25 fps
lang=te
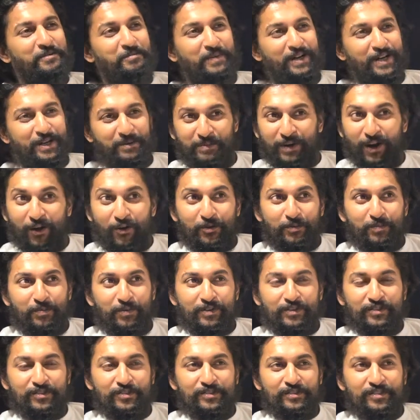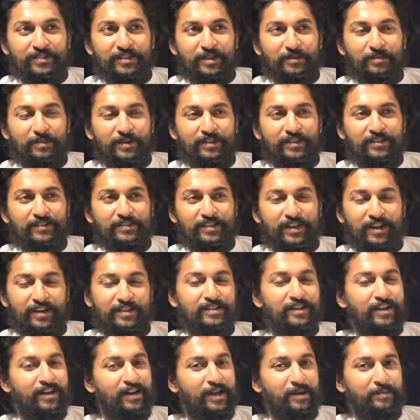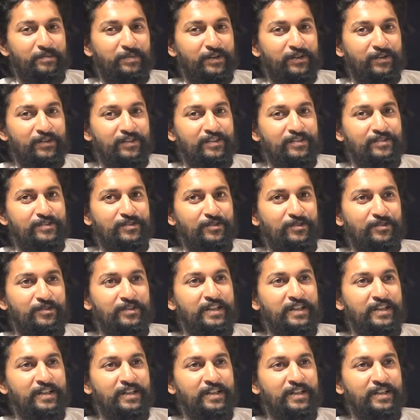బట్ ఇప్పుడు అవుట్పుట్ చూస్తుంటే మాత్రం చాలా చాలా హ్యాపీగా ఉంది సో